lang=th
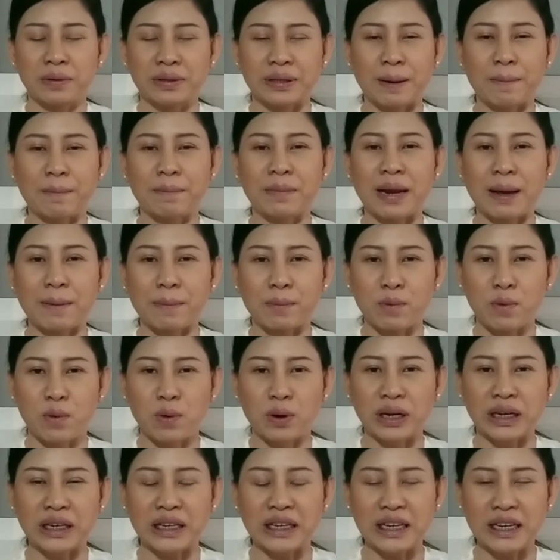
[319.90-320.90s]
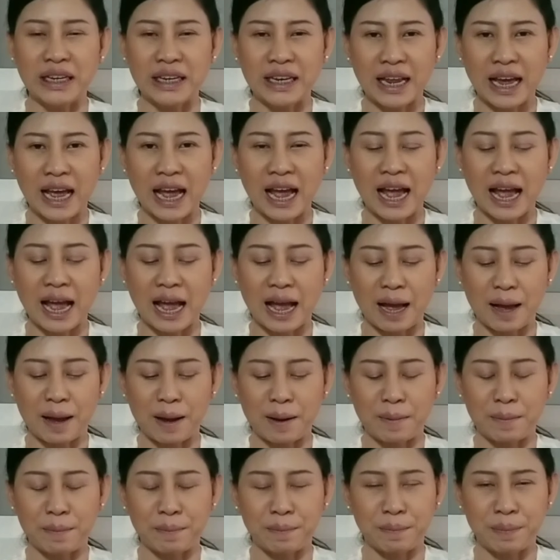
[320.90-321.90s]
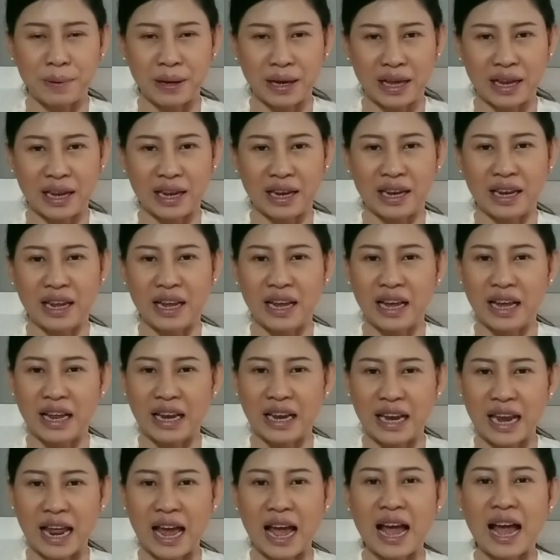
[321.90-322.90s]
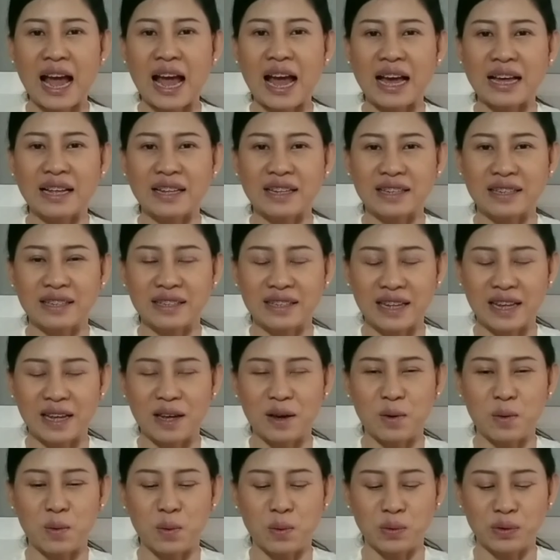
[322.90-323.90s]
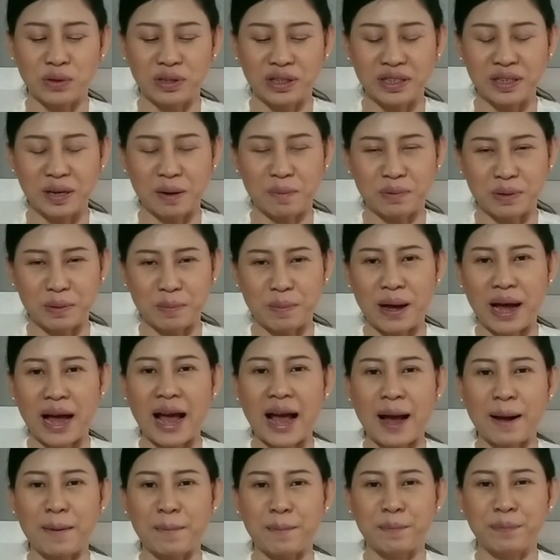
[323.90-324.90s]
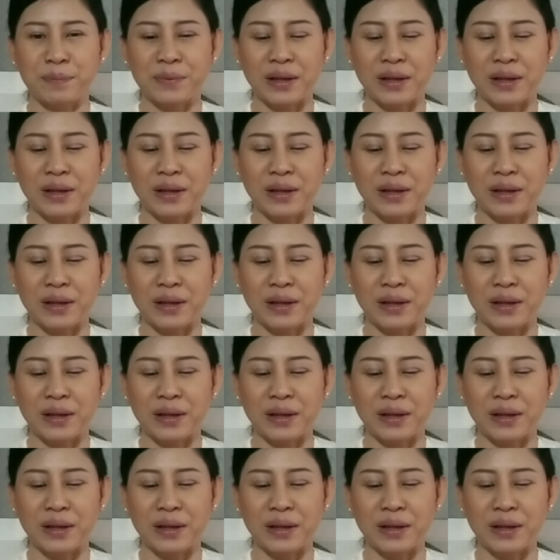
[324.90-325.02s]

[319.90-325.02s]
สำหรับคนที่หน้าเป็นหน้าเซลล์เสื่อมสภาพ